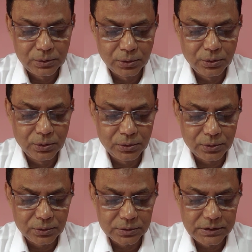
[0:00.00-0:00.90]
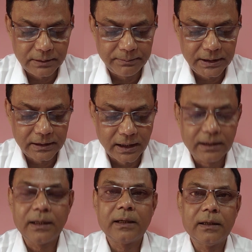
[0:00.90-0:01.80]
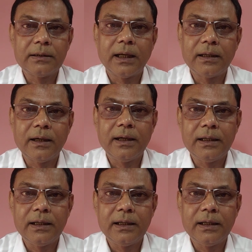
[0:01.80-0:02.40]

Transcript: तो जब मैं नाला नाला